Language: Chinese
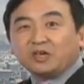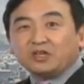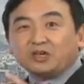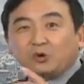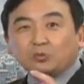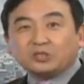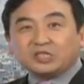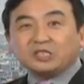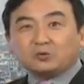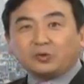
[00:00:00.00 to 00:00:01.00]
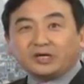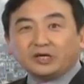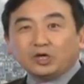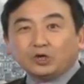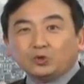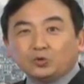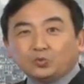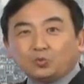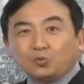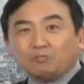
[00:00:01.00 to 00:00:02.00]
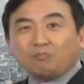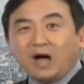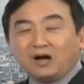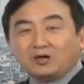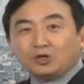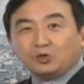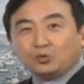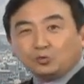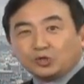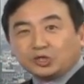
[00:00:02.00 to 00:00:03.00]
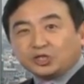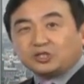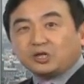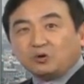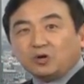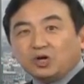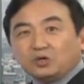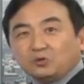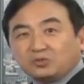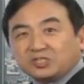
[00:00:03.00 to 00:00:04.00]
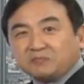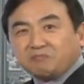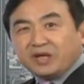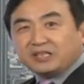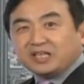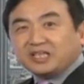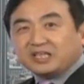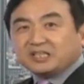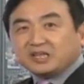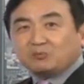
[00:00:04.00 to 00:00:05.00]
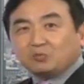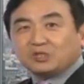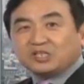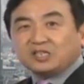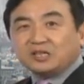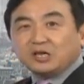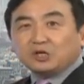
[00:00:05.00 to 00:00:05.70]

有机会用棍棒、用石头、用身边的一切武器。